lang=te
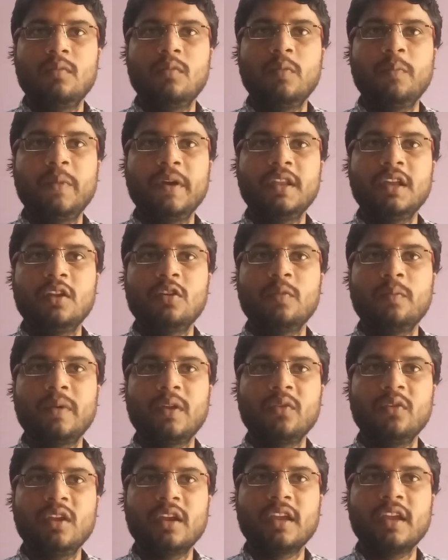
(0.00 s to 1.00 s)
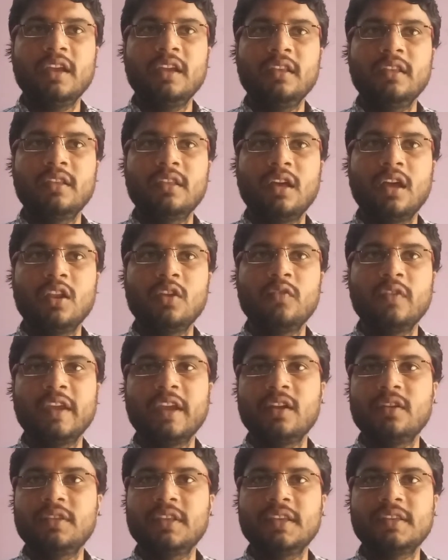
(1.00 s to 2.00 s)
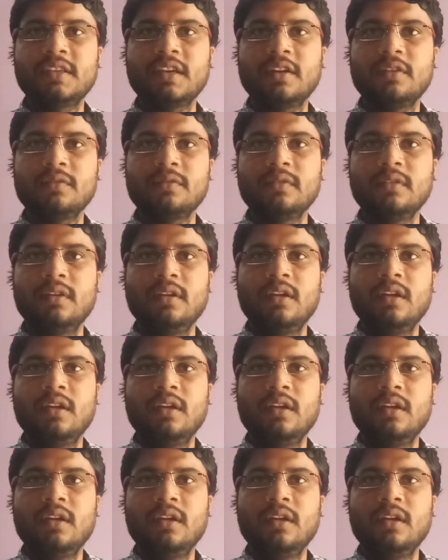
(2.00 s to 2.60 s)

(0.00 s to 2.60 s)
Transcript: ముప్పై నాలుగు పరుగులకే నాలుగు వికెట్లు తీశాడు